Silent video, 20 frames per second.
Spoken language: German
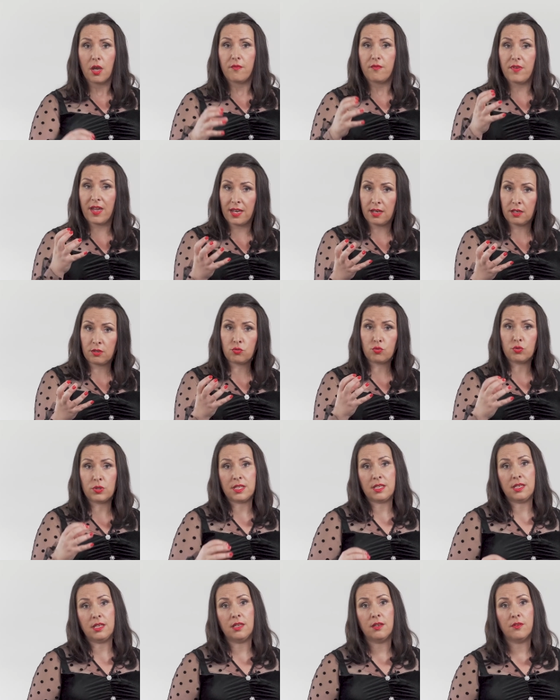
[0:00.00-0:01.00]
Wenn du
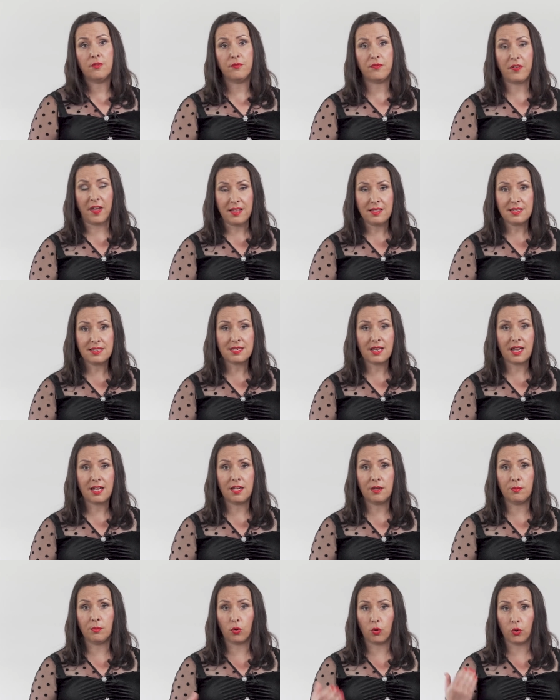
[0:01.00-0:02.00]
die
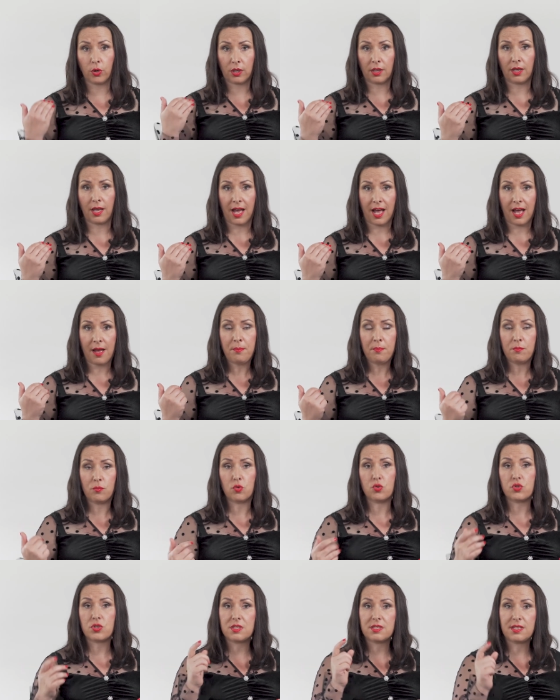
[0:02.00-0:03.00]
Fenster im Rücken haben
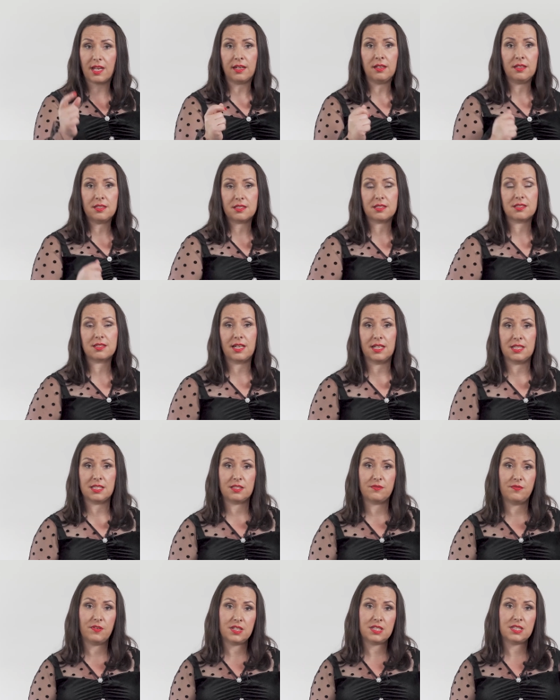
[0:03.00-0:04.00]
musst, dann ist es
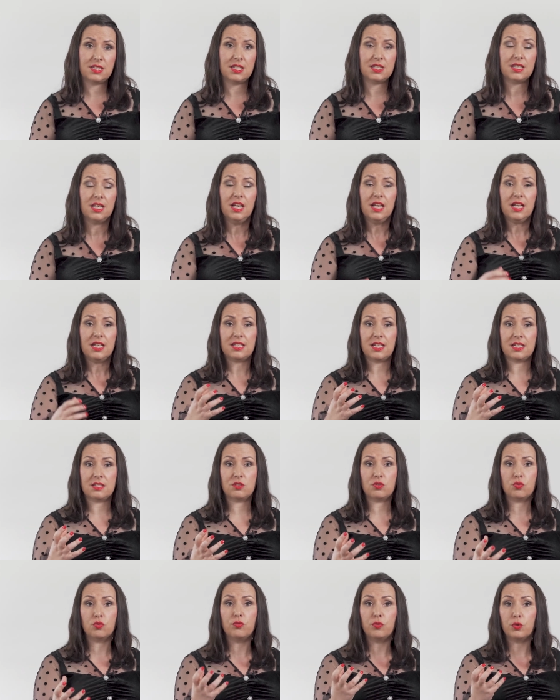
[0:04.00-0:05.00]
ganz wichtig,
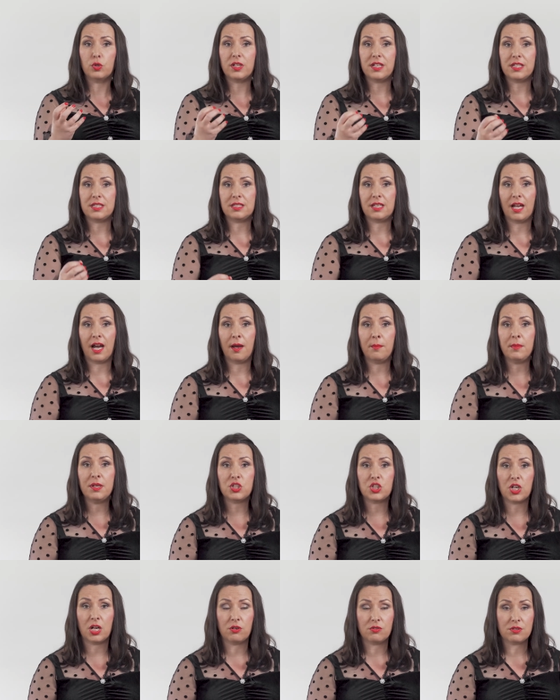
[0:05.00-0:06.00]
dass du wirklich da
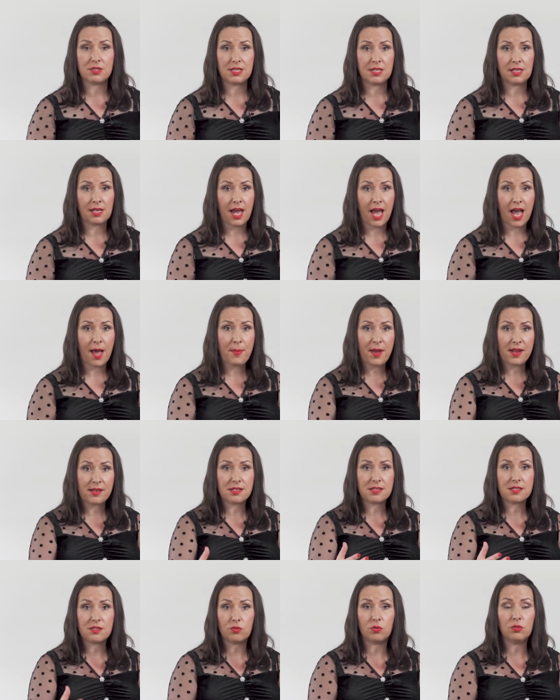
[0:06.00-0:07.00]
mit Jalousien
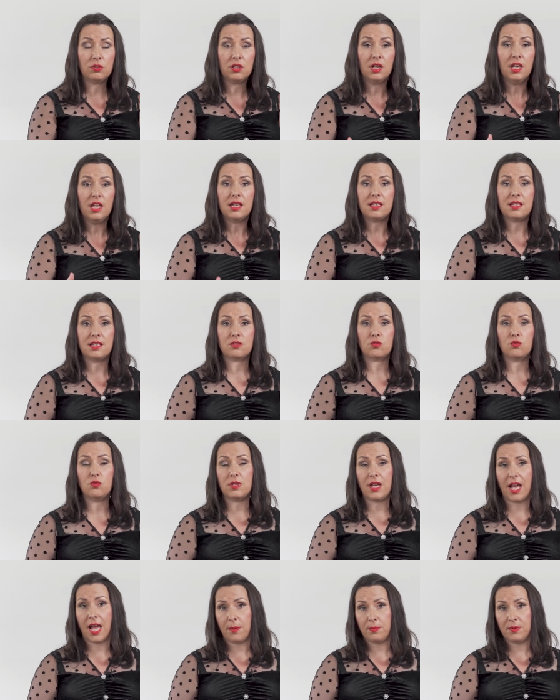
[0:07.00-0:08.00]
arbeitest und das
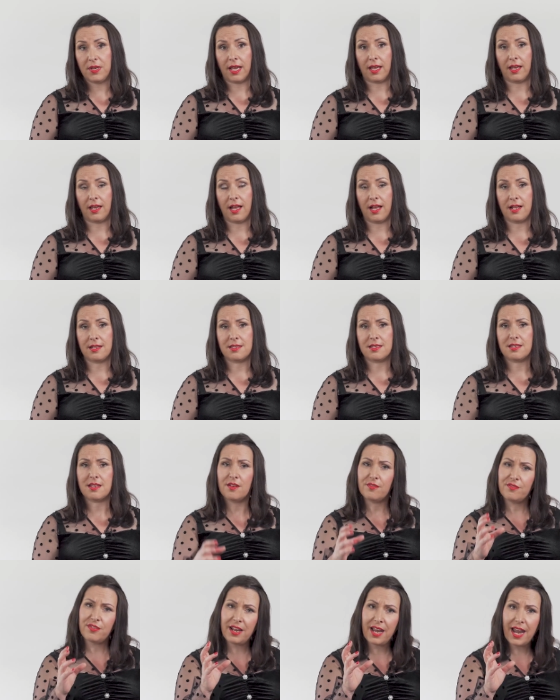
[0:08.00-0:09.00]
gut abdecken kannst.
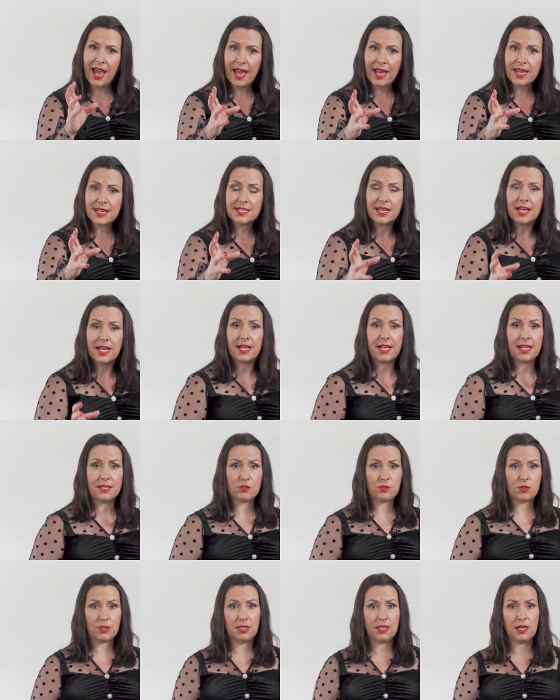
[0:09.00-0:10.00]
Vielleicht
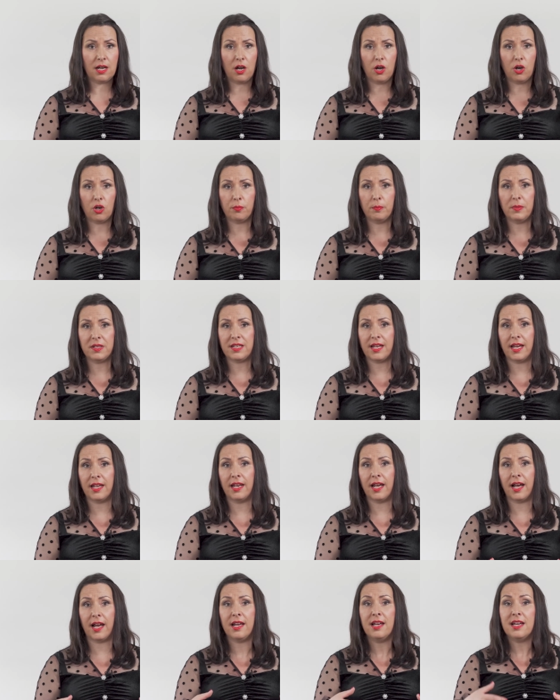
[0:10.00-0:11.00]
kannst du hier auch mit
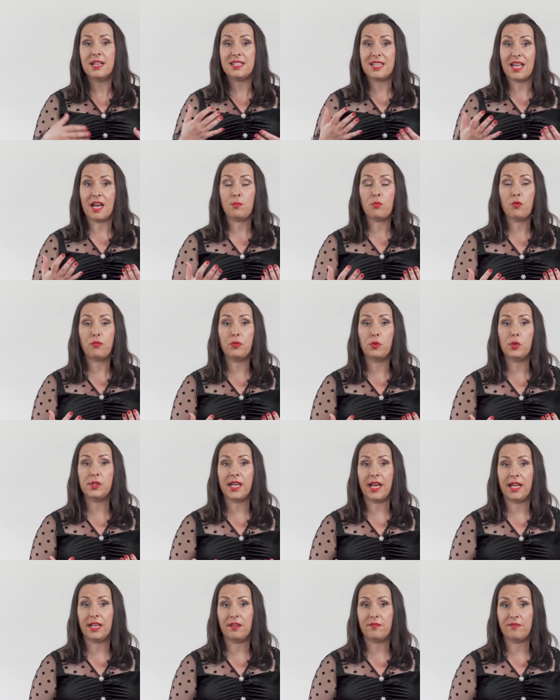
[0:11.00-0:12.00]
einer
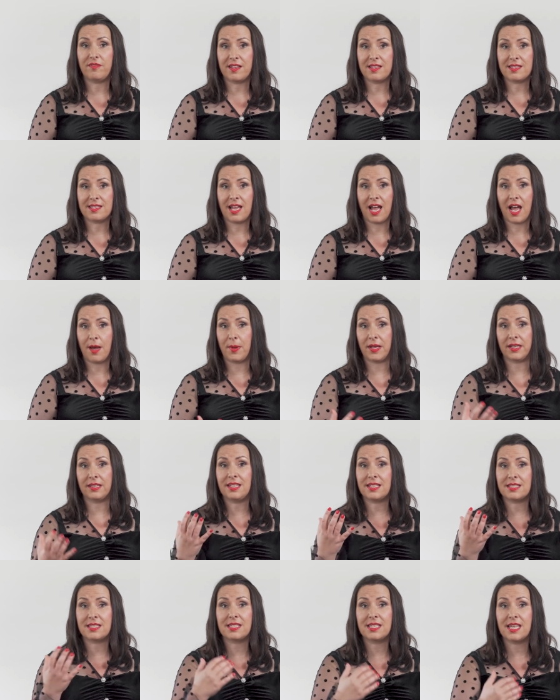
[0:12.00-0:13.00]
Thermofolie an dem Fenster arbeiten.
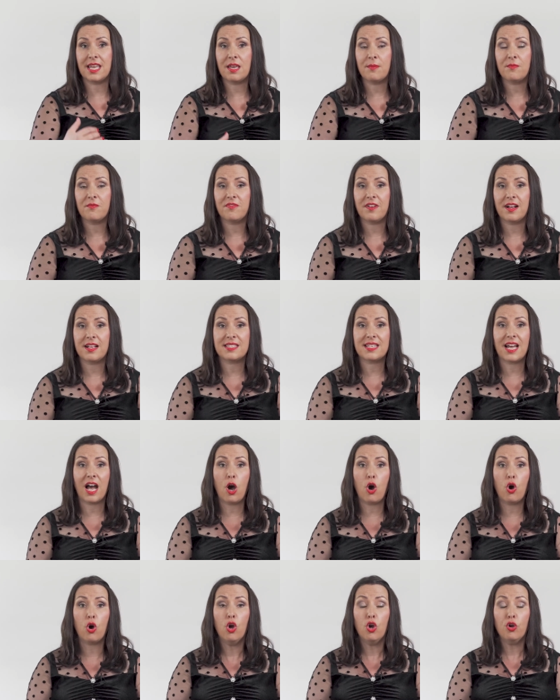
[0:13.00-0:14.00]
Das ist ebenfalls
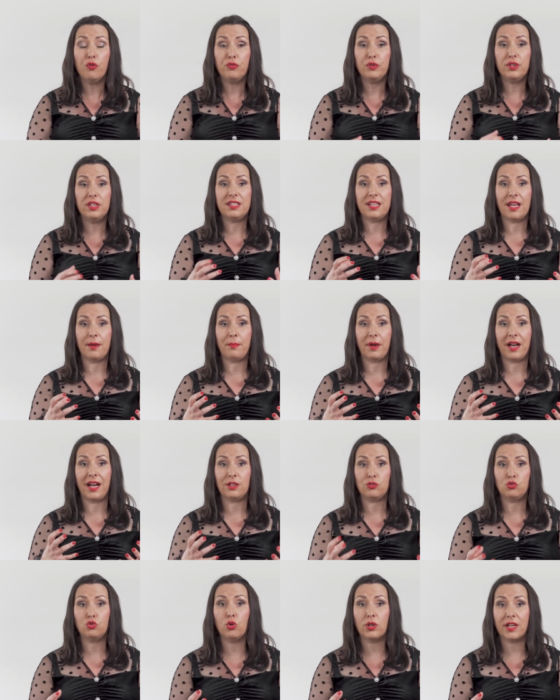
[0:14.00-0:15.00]
auch für die
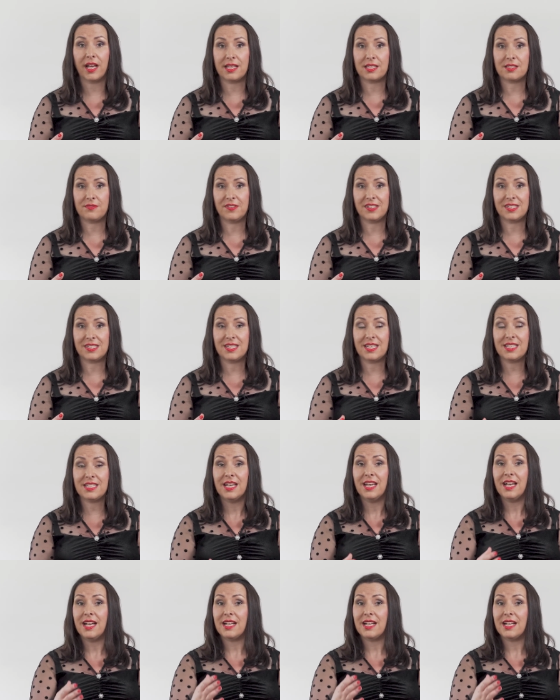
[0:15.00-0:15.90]
Temperatur ganz wichtig.